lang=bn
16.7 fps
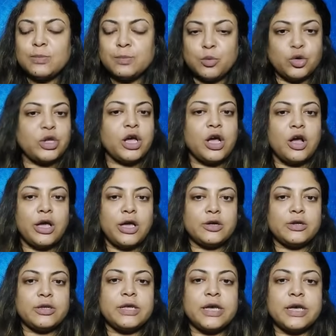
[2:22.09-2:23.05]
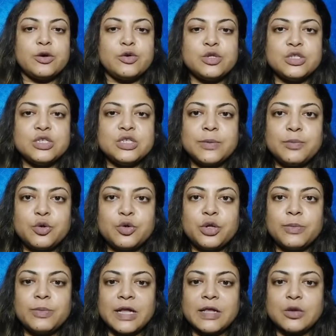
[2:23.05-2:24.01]
মনে হয় অন্যায় হচ্ছে
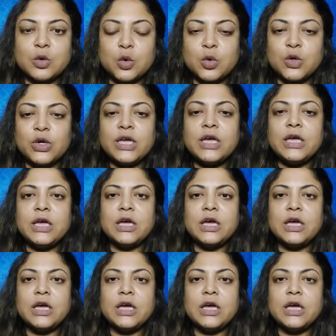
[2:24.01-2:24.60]
প্রতিবাদ করি